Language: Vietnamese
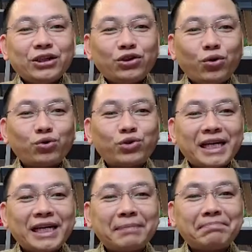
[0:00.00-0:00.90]
chủ
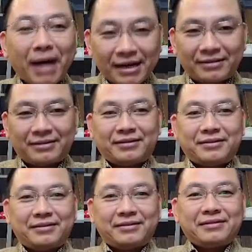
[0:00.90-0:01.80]
doanh nghiệp bận
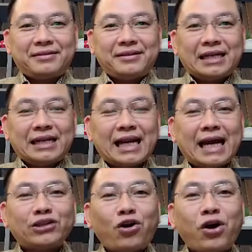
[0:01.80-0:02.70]

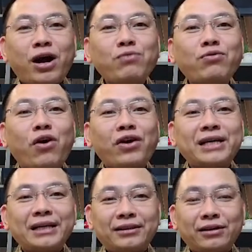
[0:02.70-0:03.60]
là do không có
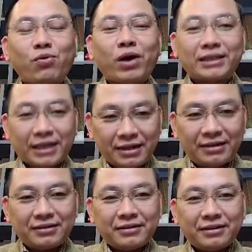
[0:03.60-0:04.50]
kiến thức quản trị
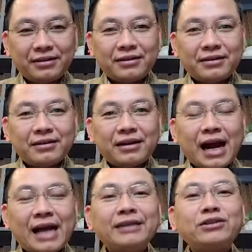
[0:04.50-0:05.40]

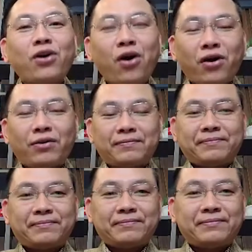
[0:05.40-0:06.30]
hay do
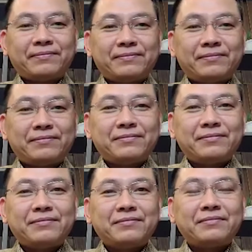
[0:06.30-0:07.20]

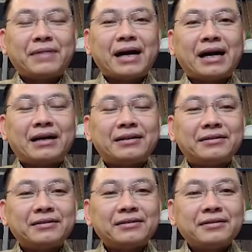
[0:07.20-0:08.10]
mà
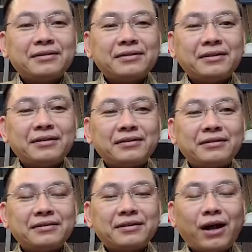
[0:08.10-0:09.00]
Ờ,
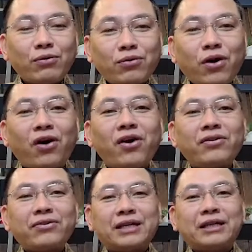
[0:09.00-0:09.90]
không
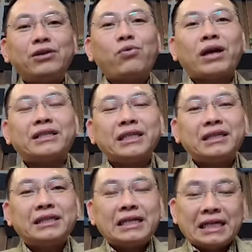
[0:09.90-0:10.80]
có kiến thức quản trị
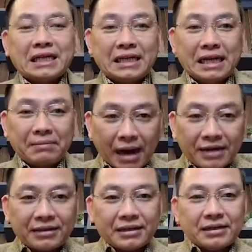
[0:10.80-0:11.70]
nên bận
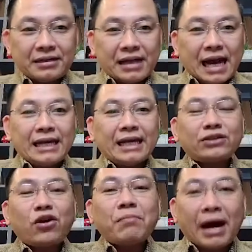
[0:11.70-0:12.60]
hay là
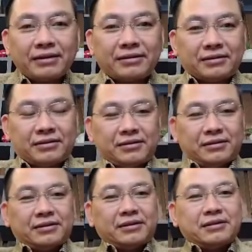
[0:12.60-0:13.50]
do bận
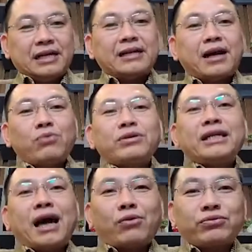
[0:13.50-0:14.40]
nên không
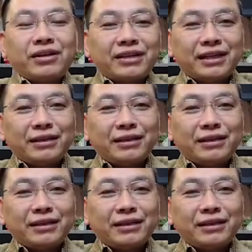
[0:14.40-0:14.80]
đi học được kiến